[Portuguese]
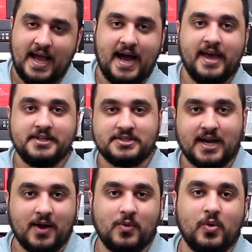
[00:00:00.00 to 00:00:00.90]
a Red
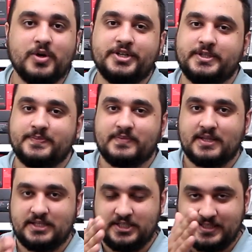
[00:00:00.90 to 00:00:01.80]
Dragon hoje
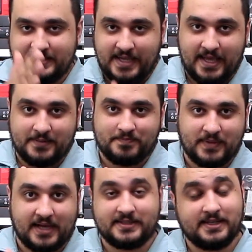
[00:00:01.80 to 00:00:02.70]
de 100
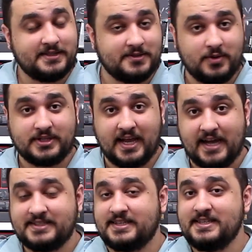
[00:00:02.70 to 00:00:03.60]
a 150
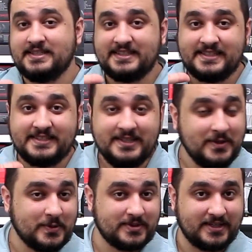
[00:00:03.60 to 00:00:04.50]
reais tem
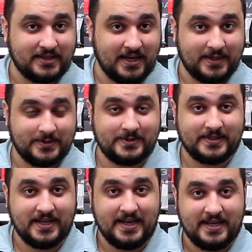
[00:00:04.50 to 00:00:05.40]
cinco teclados.
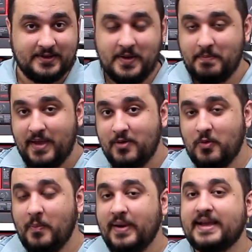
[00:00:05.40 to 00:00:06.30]
Então é bem
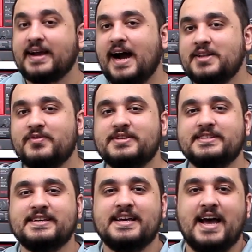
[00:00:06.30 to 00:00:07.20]
complicado
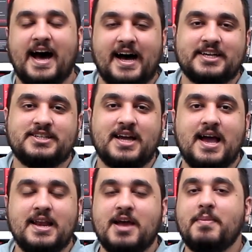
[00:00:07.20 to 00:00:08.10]
você achar
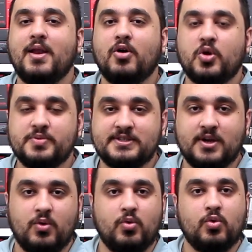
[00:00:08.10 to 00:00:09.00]
ali a melhor
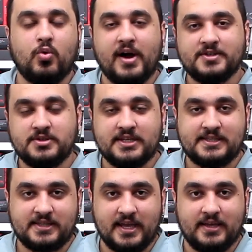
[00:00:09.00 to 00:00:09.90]
opção. Quais eu
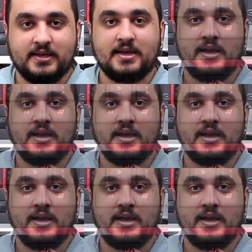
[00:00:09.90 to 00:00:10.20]
testei?